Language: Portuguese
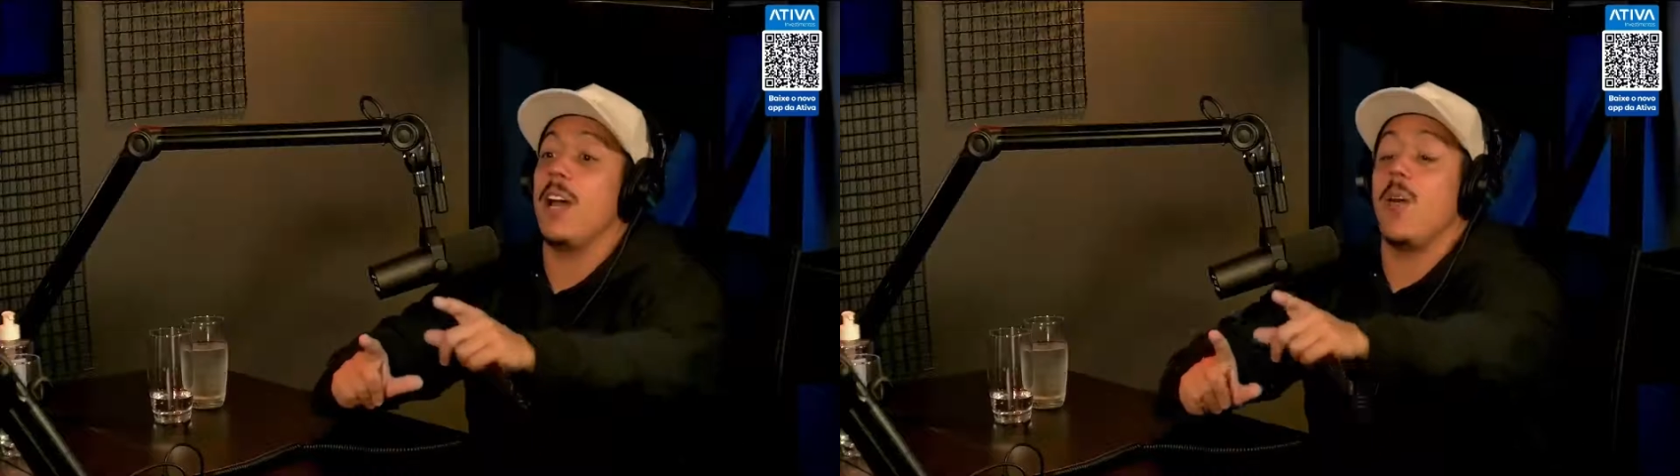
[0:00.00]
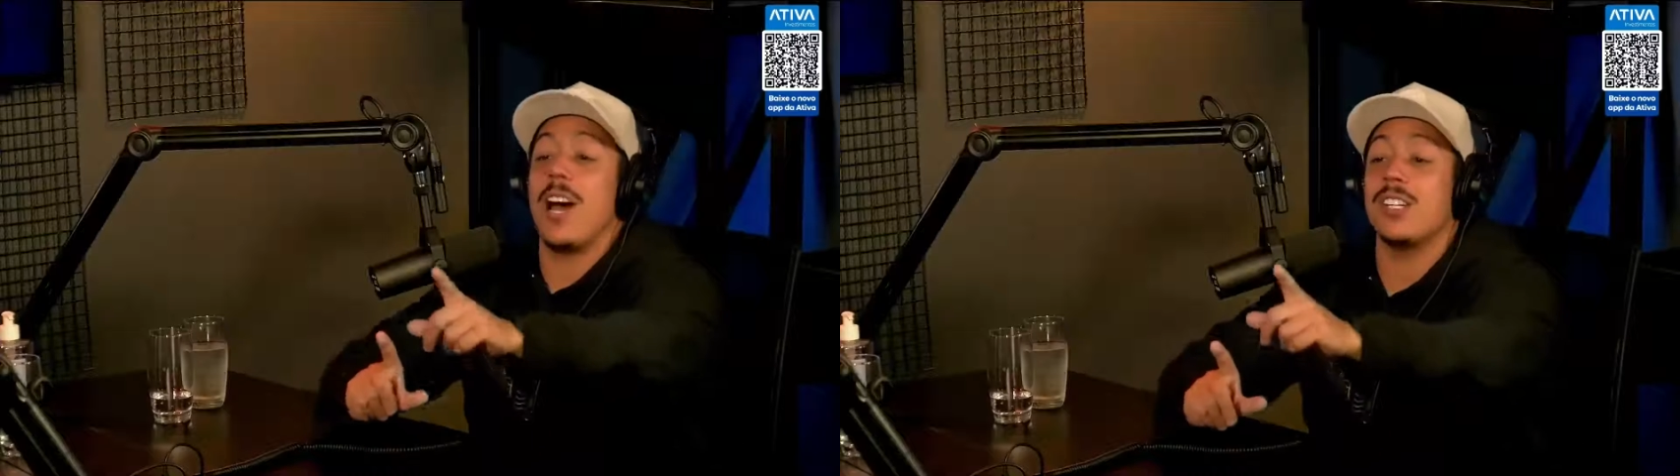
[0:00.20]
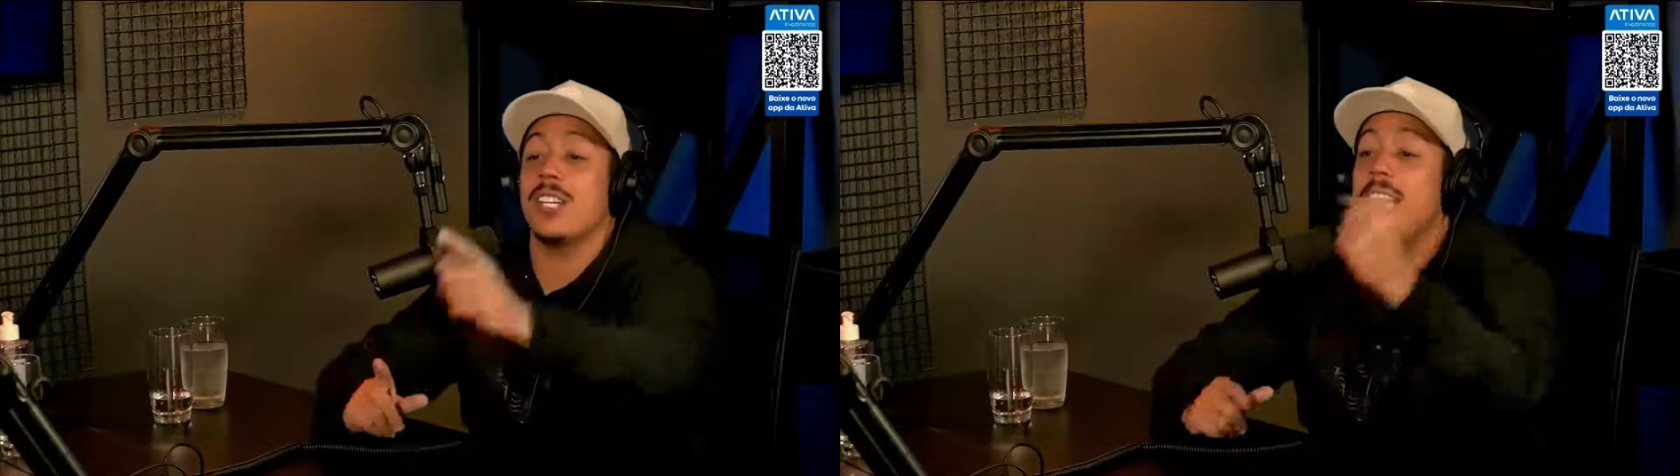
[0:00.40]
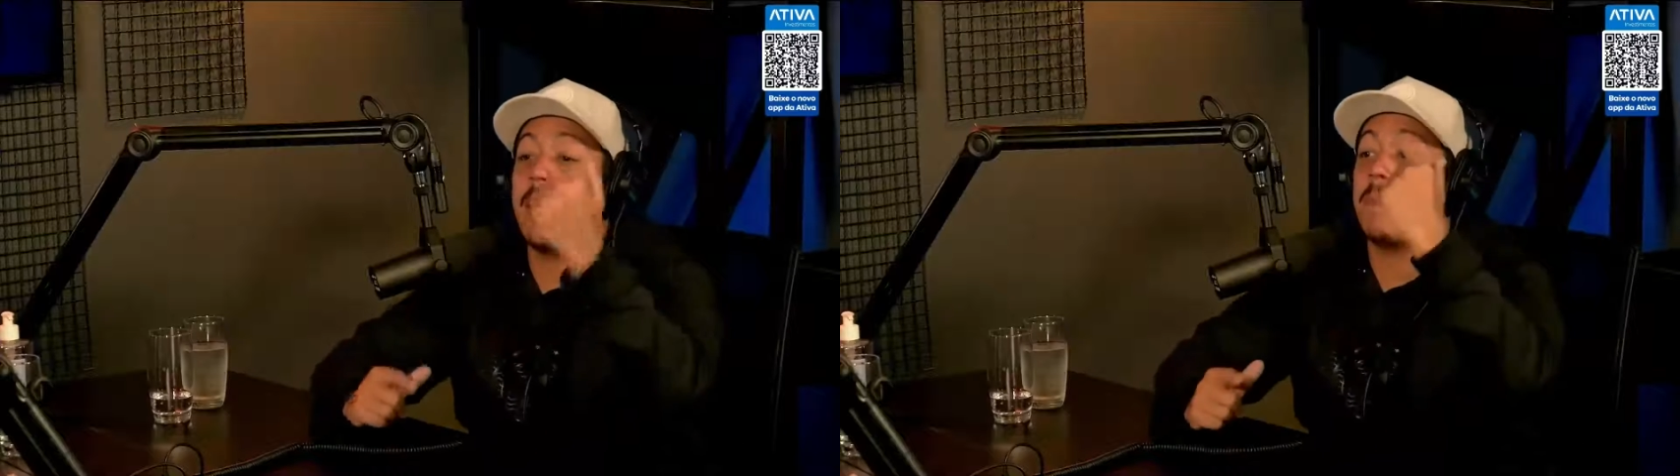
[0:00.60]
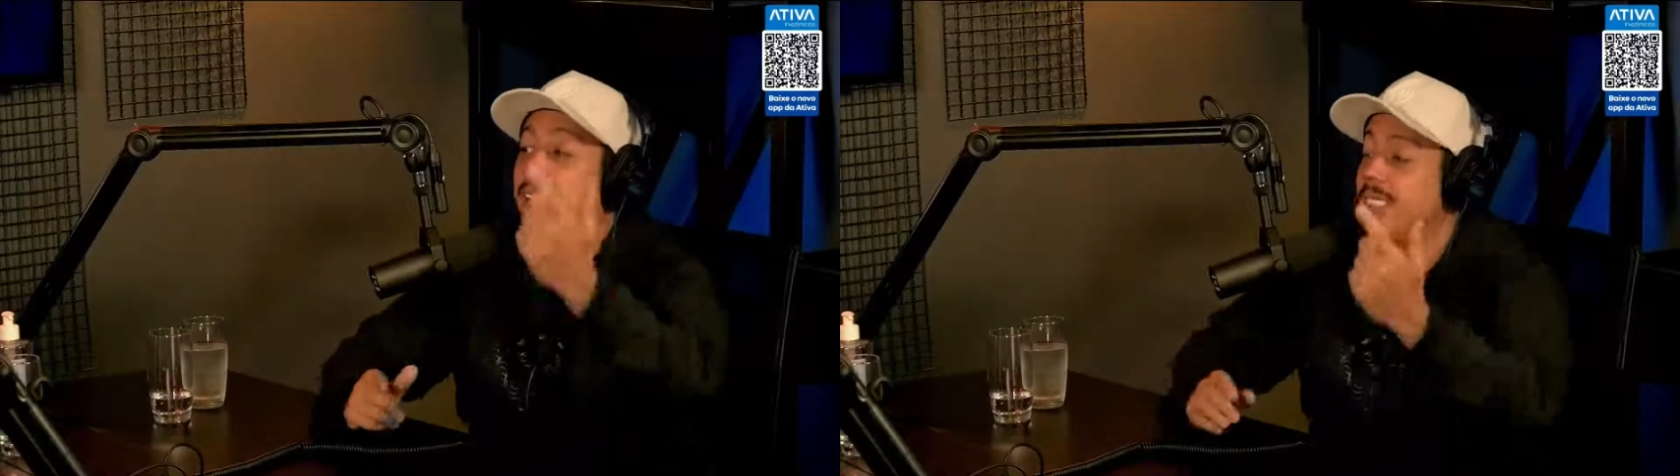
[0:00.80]
que eu acho que, que,
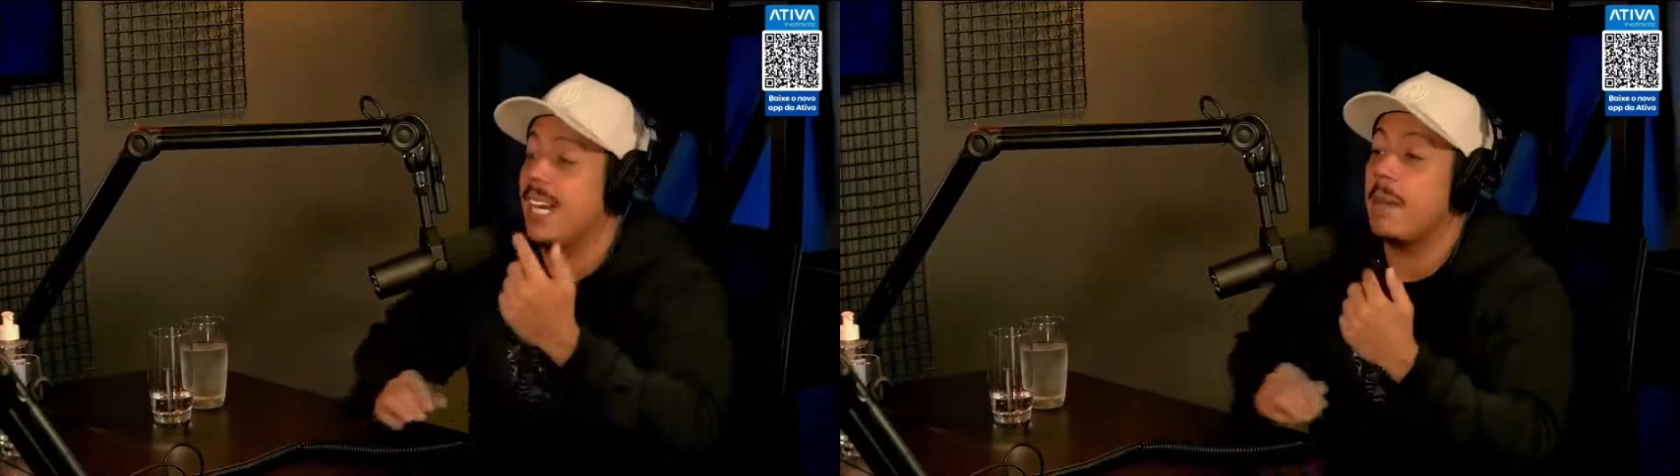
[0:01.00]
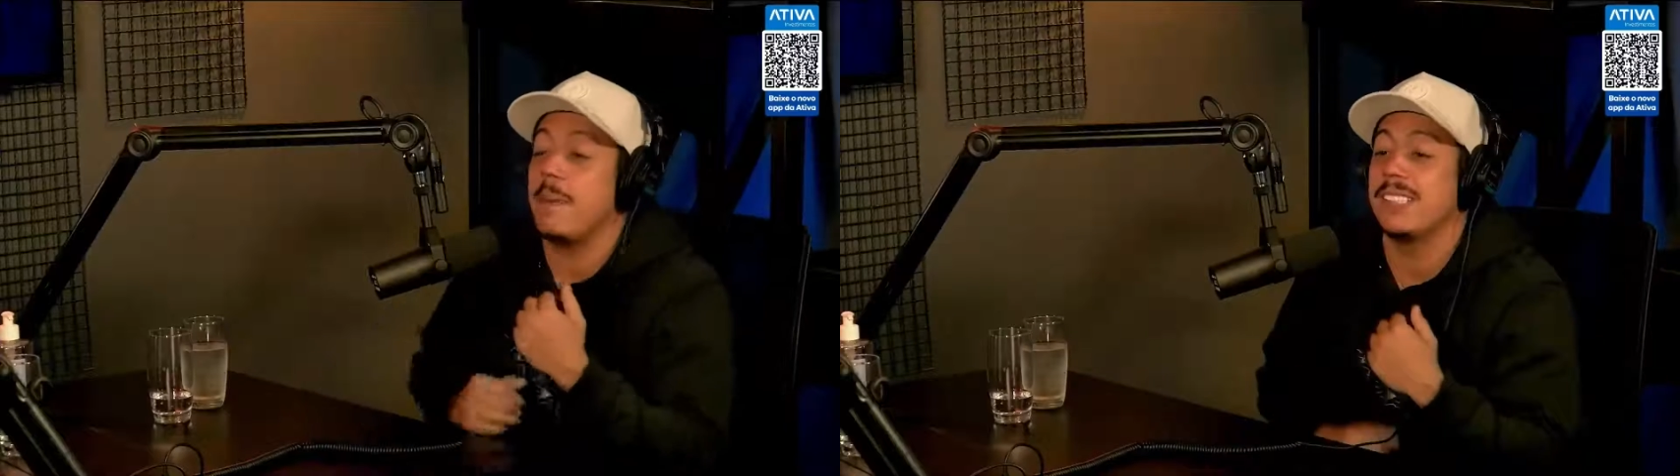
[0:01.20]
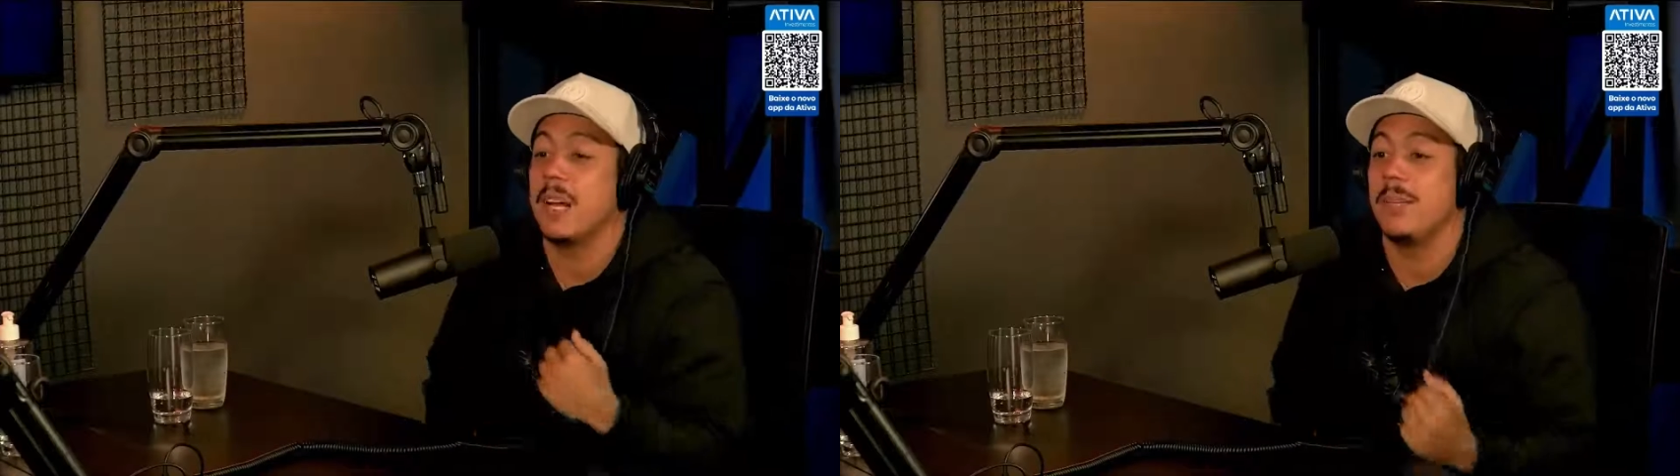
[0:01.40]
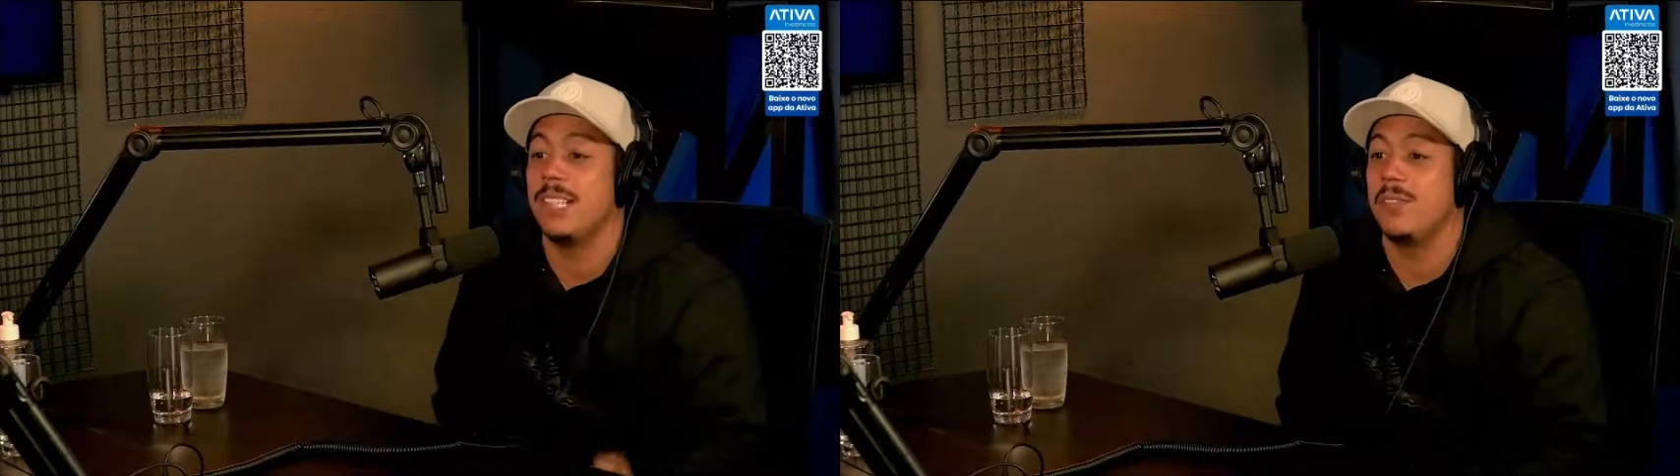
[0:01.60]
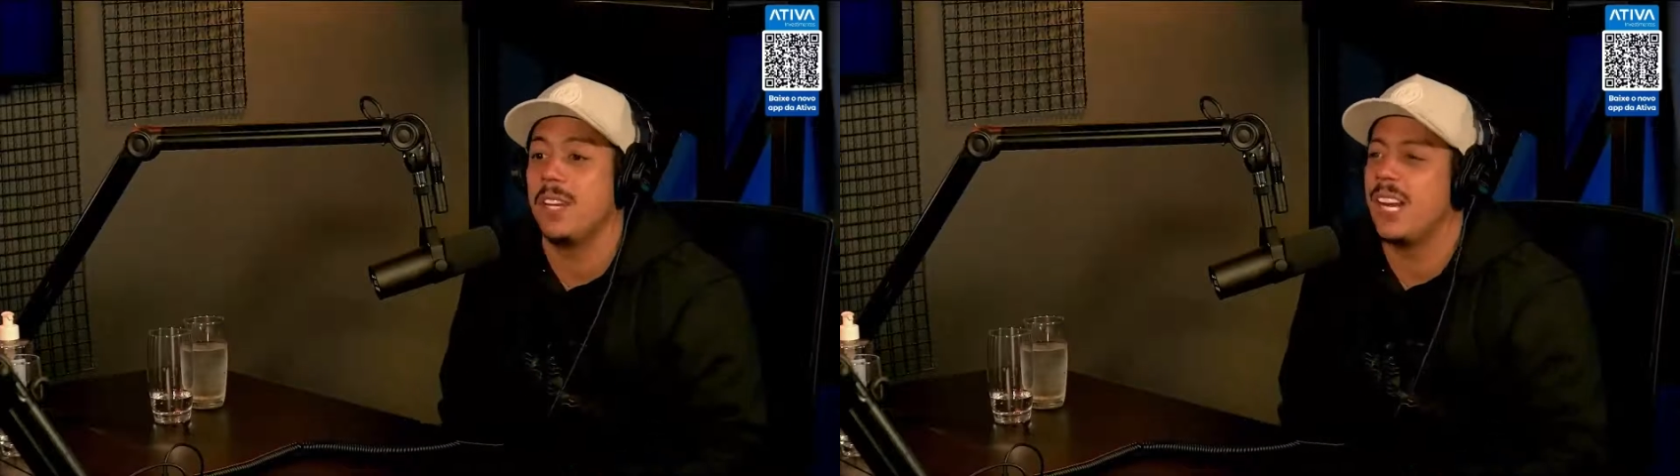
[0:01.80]
que passa, será que passa na
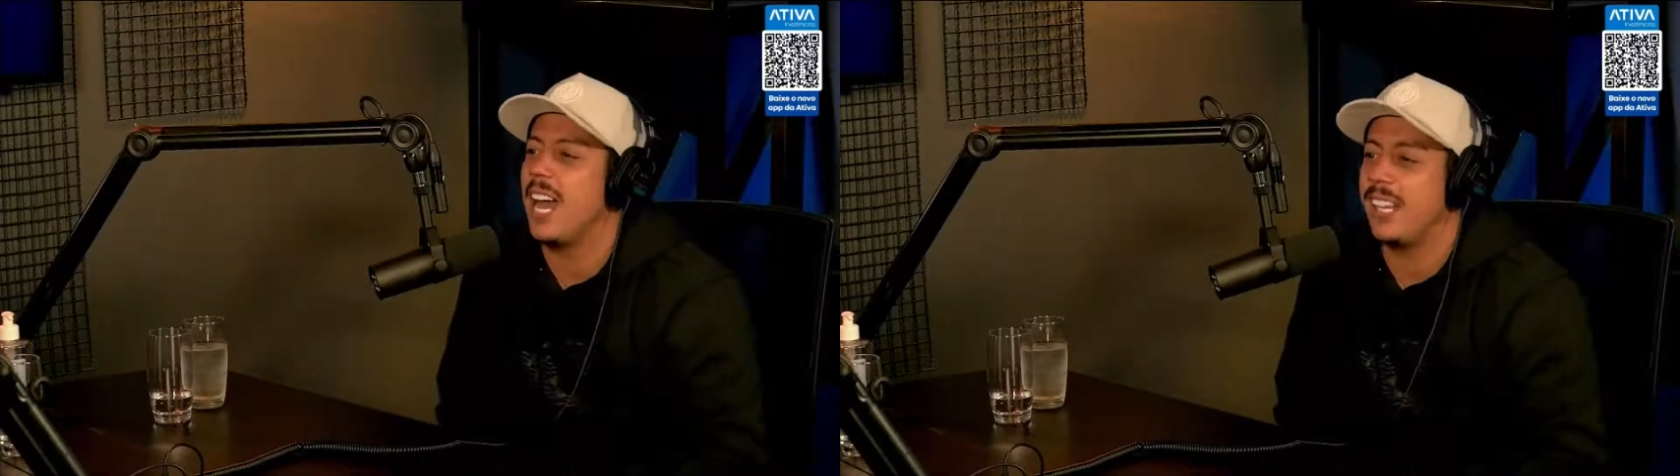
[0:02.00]
cabeça dele falando,